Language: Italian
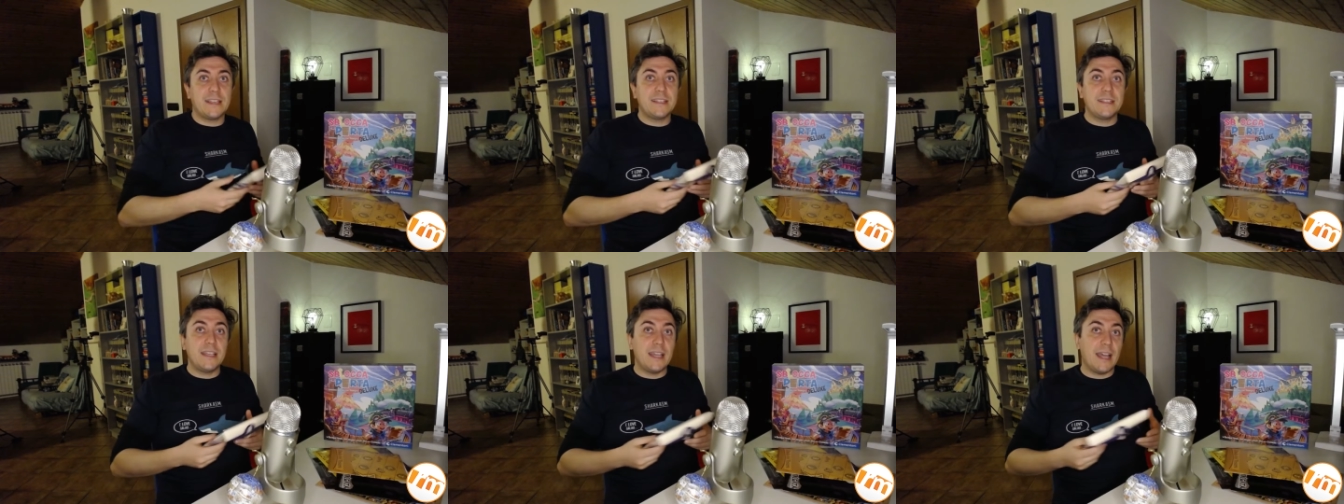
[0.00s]

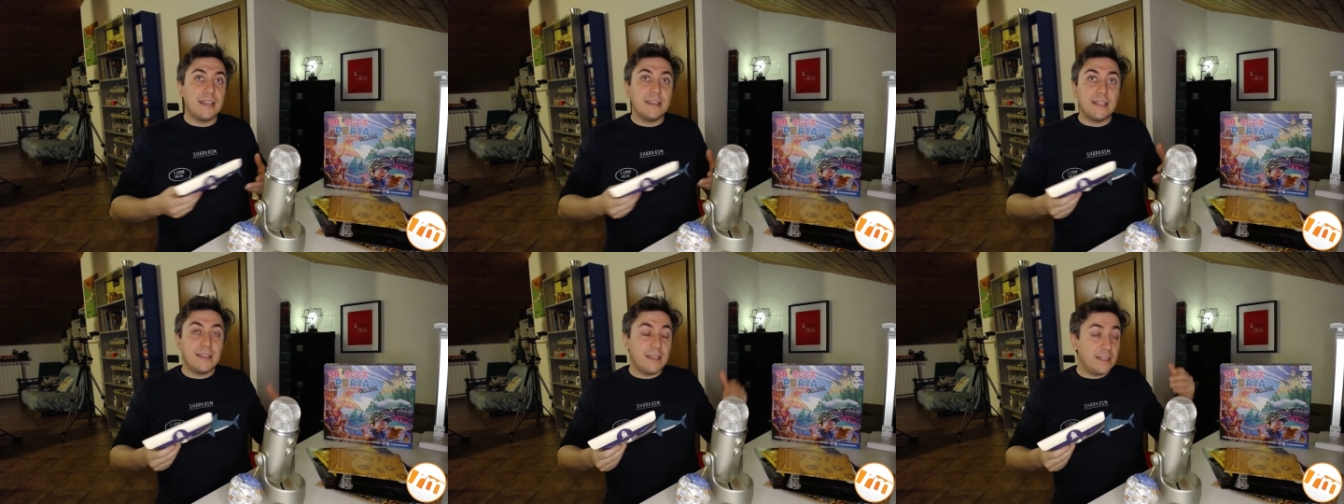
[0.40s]
se
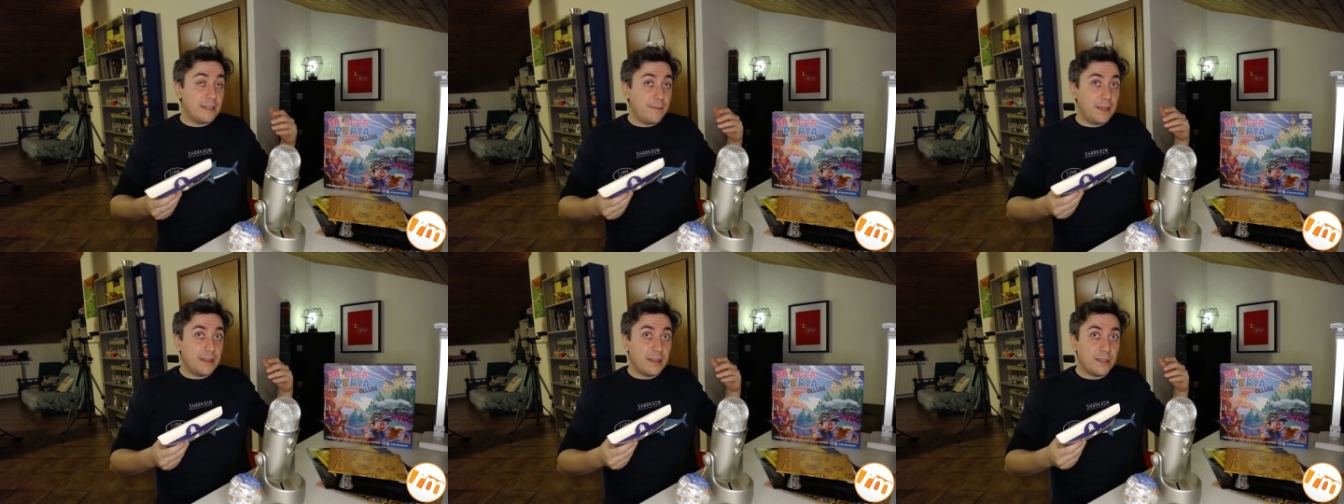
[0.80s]
andate
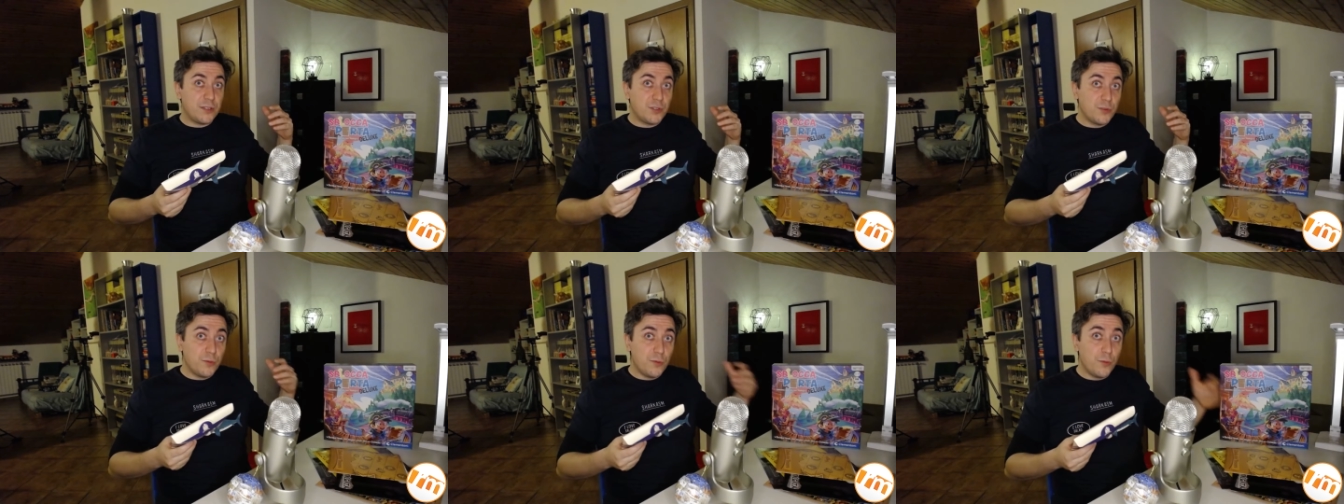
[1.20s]
direttamente
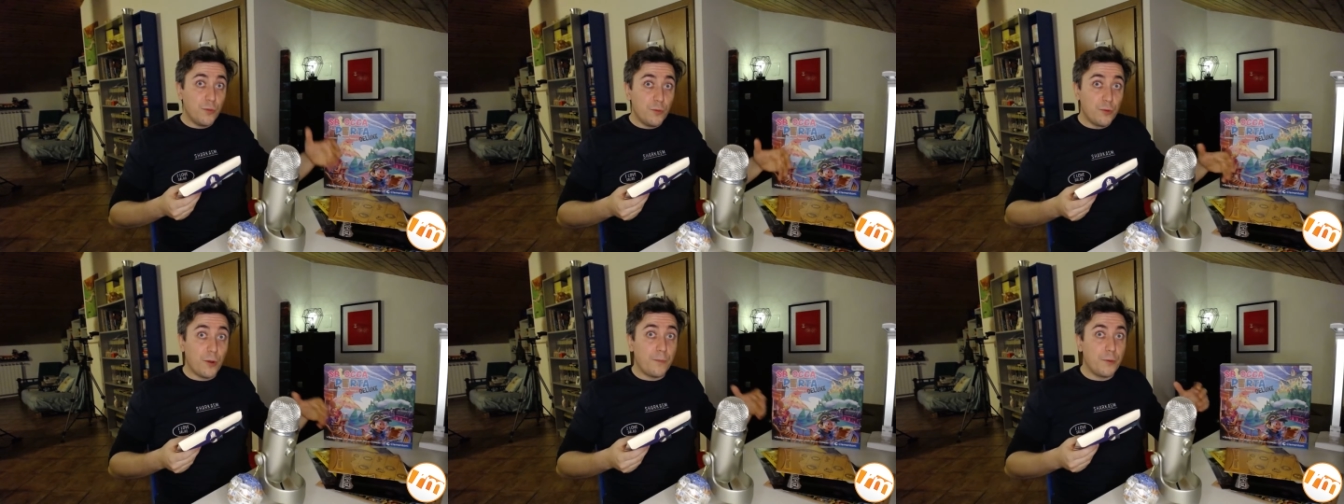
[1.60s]
su
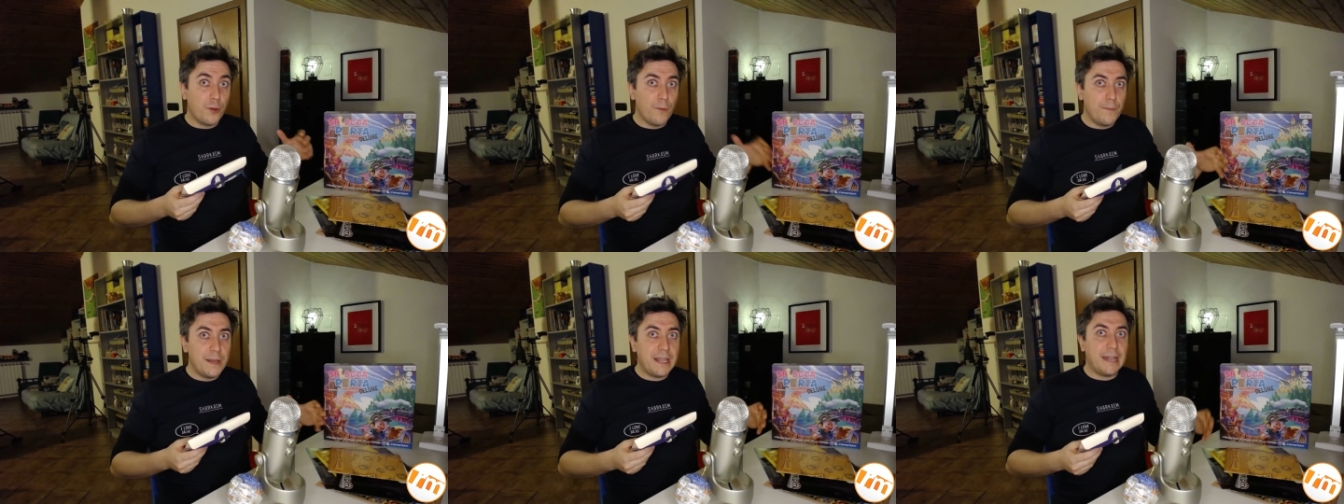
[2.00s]
uno più
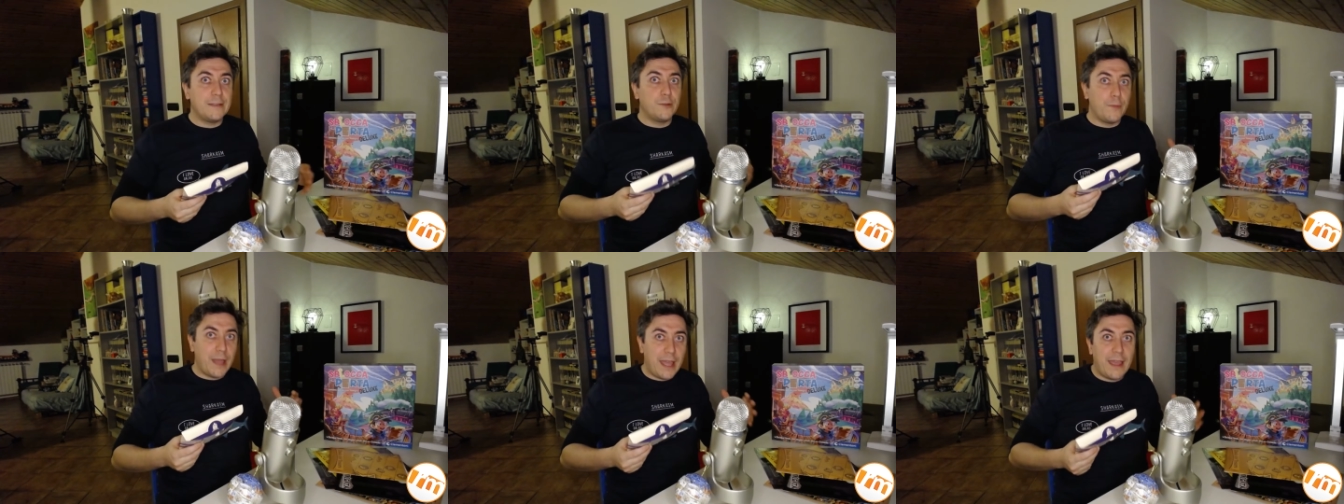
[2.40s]

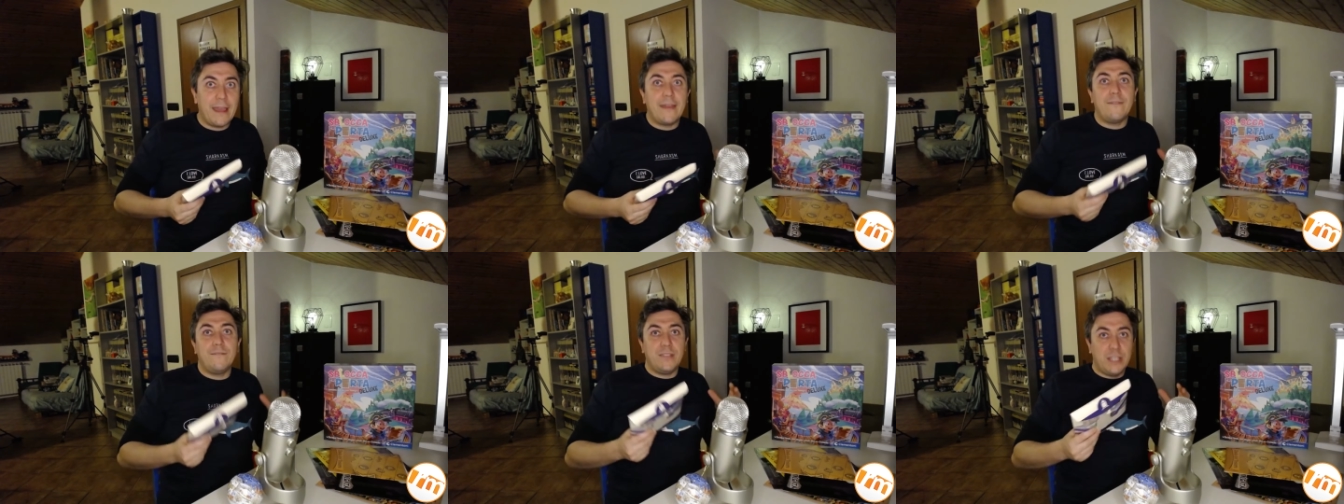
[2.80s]
complicato
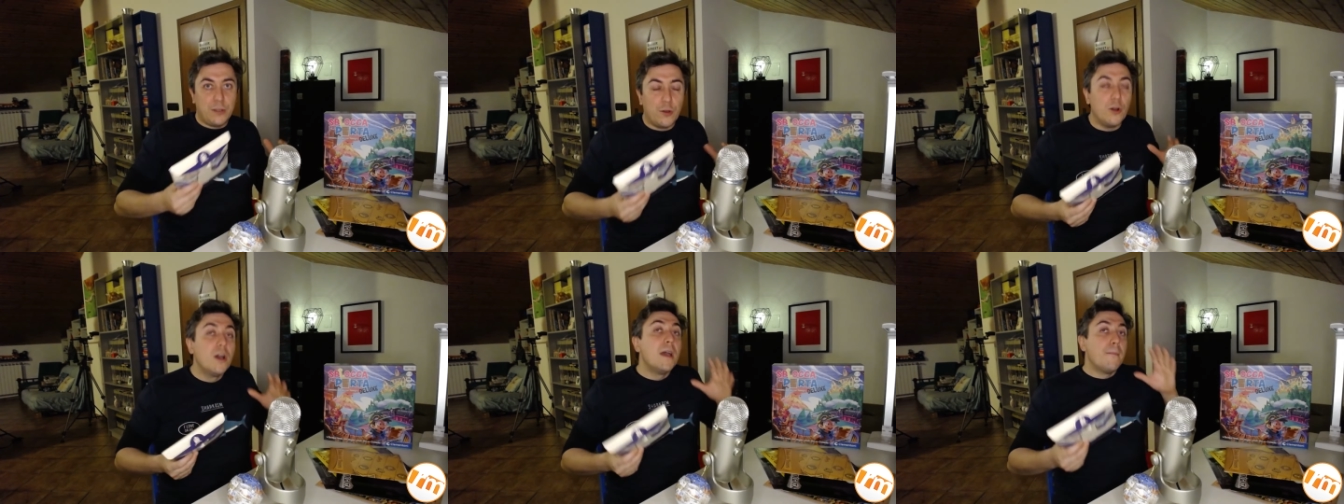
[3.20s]
beh vi dico